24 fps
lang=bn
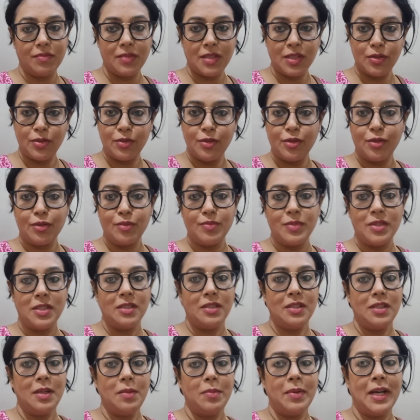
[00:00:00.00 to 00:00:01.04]
কিছু সবজি
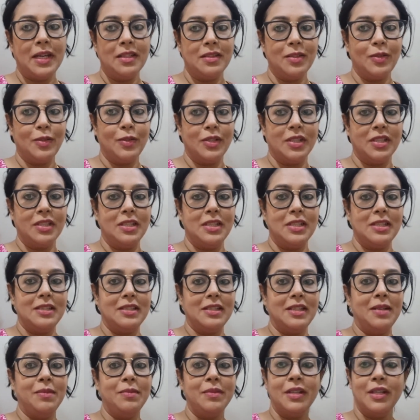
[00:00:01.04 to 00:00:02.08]
দিয়ে ভাত করে
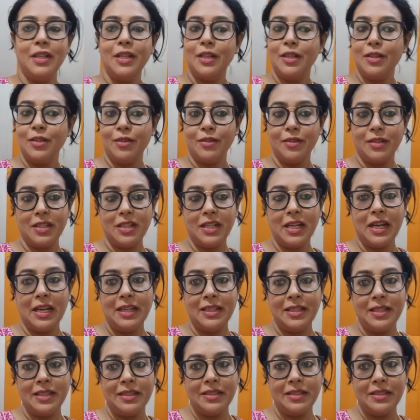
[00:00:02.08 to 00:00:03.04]
দিয়েছিলাম তোকে খাইয়ে